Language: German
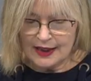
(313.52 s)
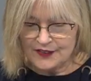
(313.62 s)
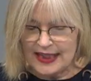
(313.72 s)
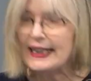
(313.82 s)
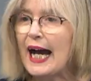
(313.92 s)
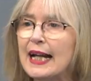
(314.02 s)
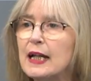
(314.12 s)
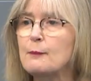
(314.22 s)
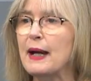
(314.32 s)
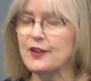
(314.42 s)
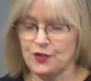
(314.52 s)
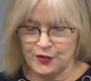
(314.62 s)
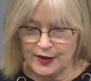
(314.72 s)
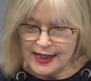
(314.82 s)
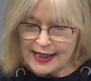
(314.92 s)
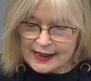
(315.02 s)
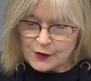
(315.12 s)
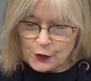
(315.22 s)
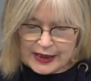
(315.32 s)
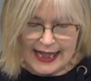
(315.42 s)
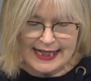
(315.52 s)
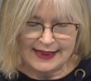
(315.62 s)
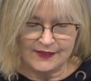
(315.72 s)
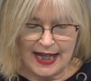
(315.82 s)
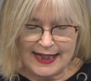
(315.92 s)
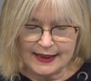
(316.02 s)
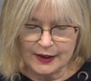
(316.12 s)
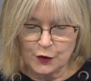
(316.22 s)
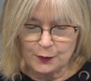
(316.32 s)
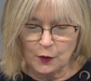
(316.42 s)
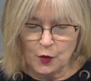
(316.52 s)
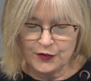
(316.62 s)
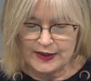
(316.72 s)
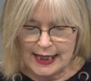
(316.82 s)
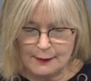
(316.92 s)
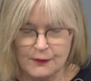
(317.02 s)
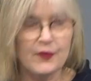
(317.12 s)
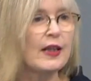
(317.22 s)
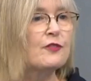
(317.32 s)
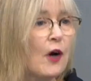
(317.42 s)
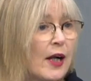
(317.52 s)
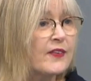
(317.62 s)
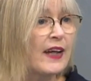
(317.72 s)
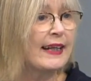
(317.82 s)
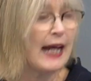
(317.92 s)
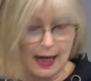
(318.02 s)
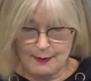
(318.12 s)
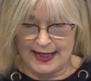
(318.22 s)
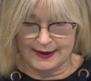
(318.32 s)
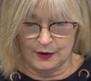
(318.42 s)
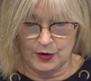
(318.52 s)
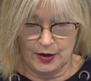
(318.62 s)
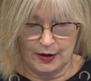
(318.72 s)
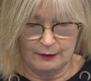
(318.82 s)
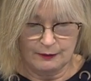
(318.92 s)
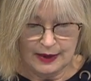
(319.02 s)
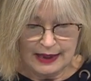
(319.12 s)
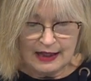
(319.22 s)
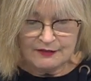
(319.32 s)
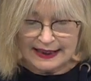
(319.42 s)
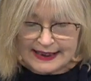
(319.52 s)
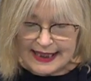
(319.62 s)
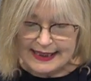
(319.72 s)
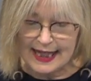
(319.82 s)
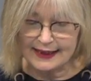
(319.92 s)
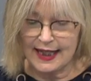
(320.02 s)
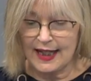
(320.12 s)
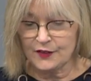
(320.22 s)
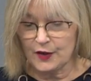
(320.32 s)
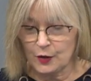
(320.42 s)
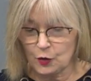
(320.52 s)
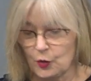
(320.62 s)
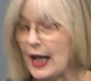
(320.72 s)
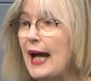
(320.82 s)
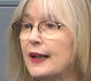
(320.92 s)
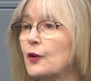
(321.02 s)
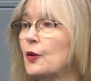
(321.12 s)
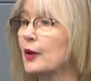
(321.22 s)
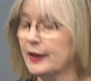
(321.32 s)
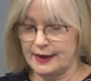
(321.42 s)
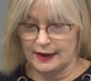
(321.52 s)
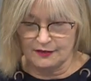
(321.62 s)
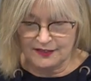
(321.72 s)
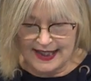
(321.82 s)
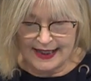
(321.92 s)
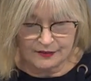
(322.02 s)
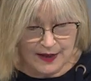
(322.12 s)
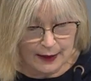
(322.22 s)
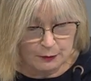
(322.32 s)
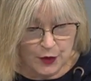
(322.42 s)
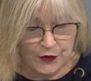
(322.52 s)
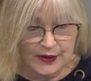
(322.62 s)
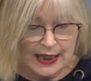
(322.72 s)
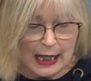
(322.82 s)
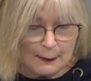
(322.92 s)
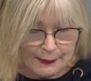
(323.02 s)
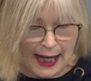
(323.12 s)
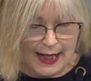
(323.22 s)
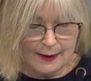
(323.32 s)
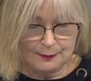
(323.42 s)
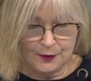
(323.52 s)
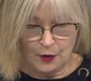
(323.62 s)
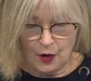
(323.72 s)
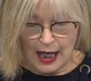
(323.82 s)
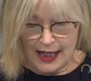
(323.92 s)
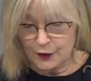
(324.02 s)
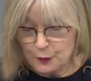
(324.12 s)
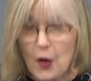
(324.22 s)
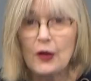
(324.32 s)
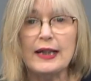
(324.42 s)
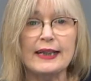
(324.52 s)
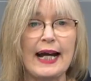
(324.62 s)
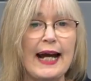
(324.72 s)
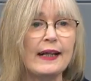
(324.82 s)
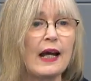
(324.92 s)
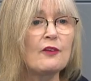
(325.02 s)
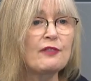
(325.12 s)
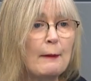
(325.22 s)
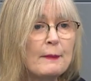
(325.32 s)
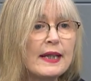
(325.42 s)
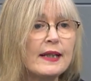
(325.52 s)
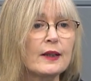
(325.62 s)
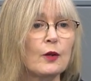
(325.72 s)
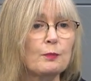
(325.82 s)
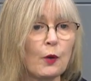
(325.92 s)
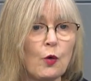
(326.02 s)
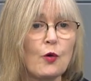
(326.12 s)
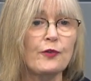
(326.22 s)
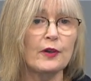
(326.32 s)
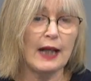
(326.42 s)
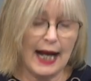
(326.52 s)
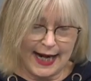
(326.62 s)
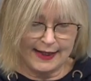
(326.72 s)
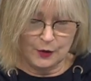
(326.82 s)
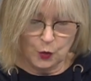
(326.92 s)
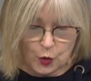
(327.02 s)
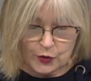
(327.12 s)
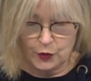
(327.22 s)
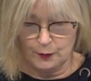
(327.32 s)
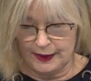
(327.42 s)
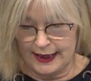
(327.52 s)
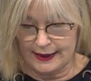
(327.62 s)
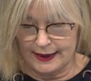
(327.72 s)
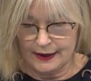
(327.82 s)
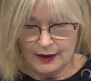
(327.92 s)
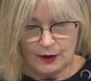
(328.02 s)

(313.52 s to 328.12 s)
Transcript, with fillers: dass nicht alle Menschen zu jeder Zeit ihres Berufslebens in Vollzeit arbeiten können. Wenn Kinder da sind oder Angehörige gepflegt werden müssen, bleibt als Möglichkeit, Familie und Beruf unter einen Hut zu bringen,